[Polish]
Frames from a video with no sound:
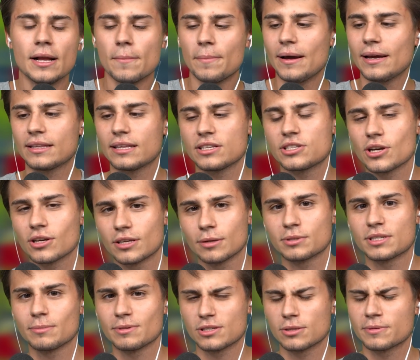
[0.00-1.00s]
Pamiętajcie o tym,
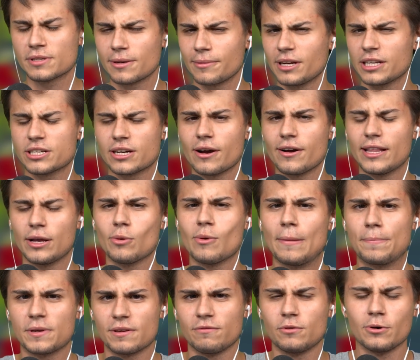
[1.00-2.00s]
żeby subskrybować kanał na
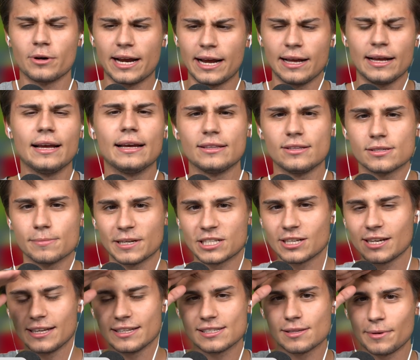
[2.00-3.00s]
łapki w górę. Do
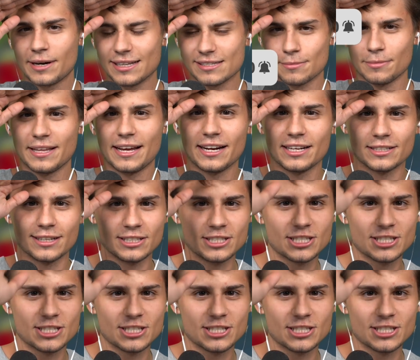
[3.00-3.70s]
zobaczenia następnym razem. Na razie,